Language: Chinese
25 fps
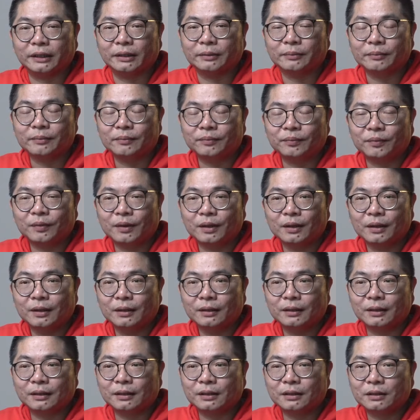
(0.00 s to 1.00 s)
的。
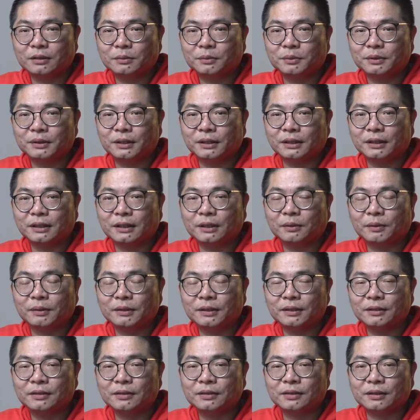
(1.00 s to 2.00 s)
大家是不是更应该关
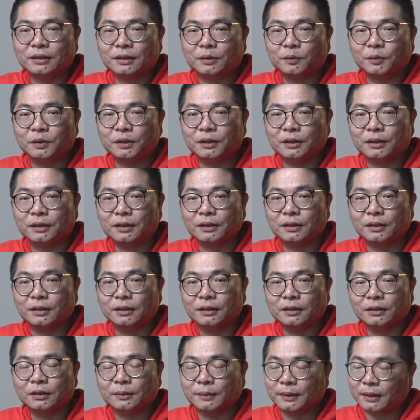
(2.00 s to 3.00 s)
心自己的问题呢？
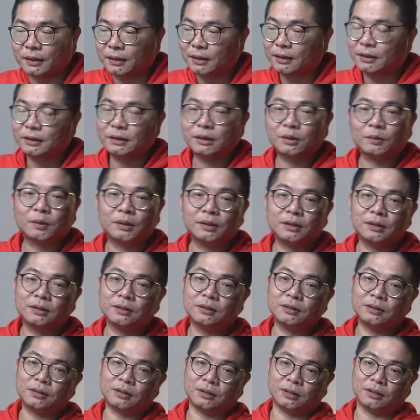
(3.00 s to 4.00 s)
对吧？更加关心
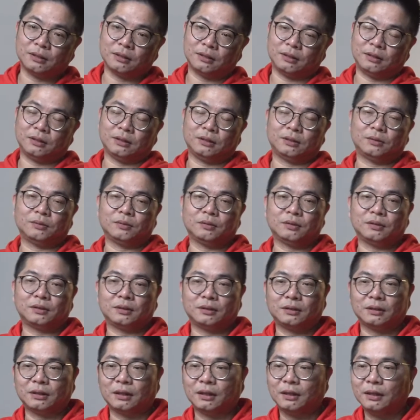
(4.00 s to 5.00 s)
自己的整一个公司
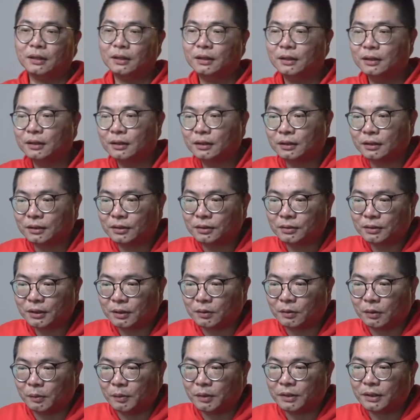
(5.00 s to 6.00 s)
成长。那就在
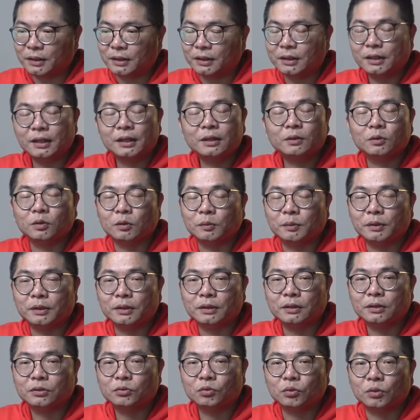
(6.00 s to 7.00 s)
我们前天，我
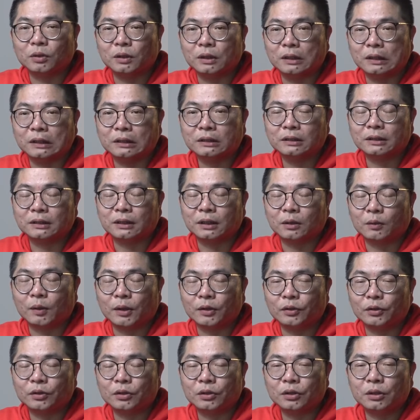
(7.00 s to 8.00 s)
们做了这个
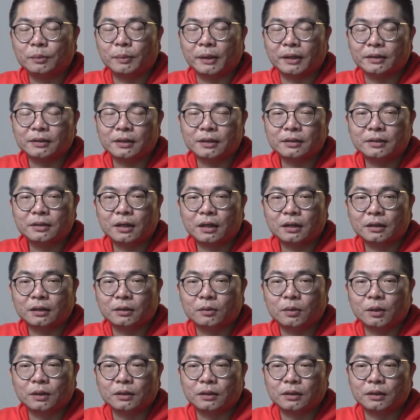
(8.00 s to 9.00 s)
关于一百三十二个
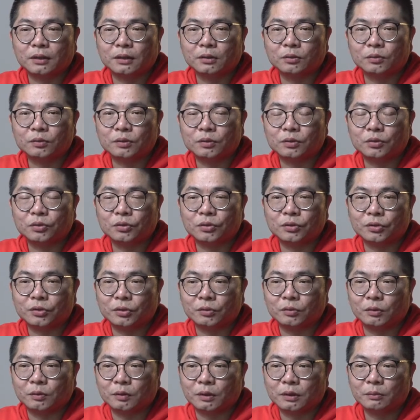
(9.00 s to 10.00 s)
跨境商中市区，的时
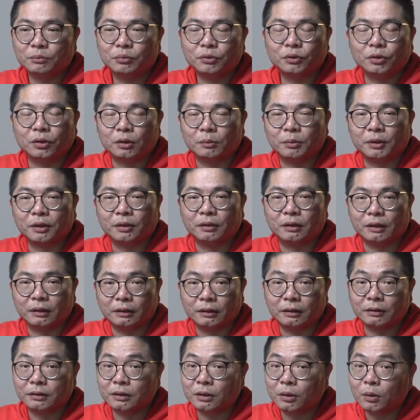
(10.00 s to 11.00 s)
候，我们跟不同的朋友聊
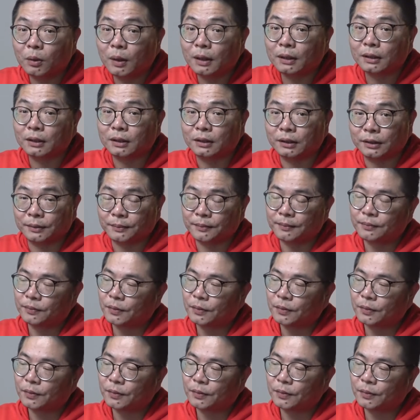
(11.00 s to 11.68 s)
到这个话题。